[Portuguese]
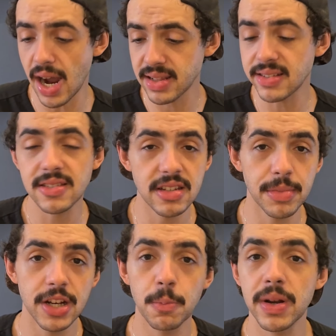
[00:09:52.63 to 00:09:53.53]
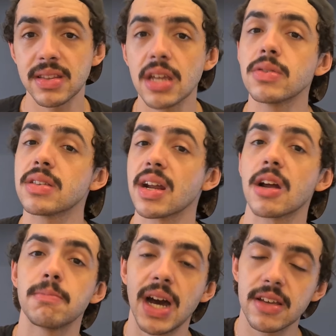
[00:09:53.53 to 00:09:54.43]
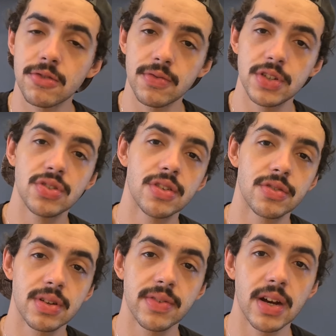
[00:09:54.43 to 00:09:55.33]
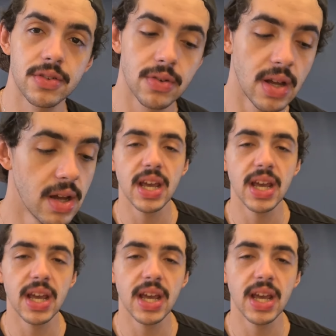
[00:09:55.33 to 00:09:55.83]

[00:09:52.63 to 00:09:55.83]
Ainda essa semana eu pretendo entregar mais um vídeo desse universo.